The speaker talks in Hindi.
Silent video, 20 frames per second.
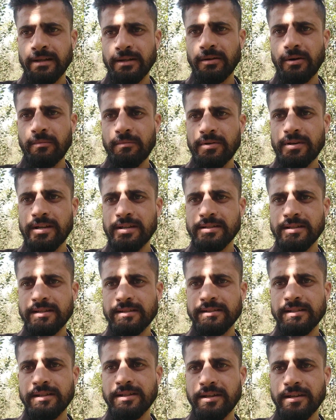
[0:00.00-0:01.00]
कॉम्बिनेशन
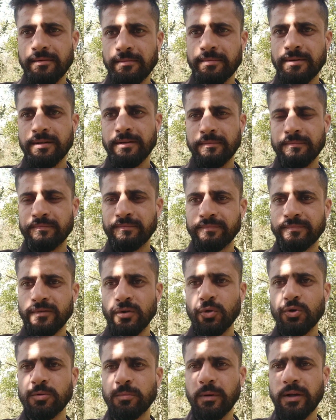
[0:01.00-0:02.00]
से ये भी
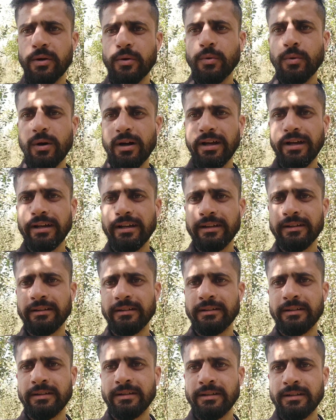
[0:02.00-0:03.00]
उत्पन्न हुआ है
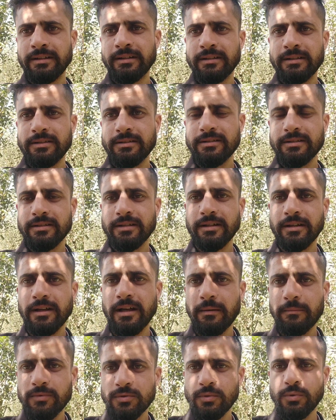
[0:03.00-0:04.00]
जिसका
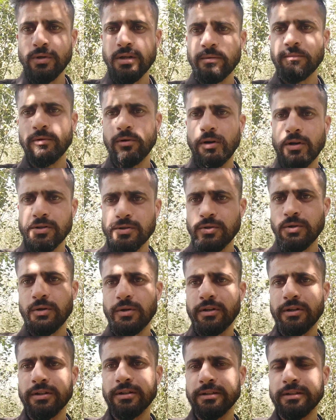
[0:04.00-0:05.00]
नाम सूटी ब्लॉच और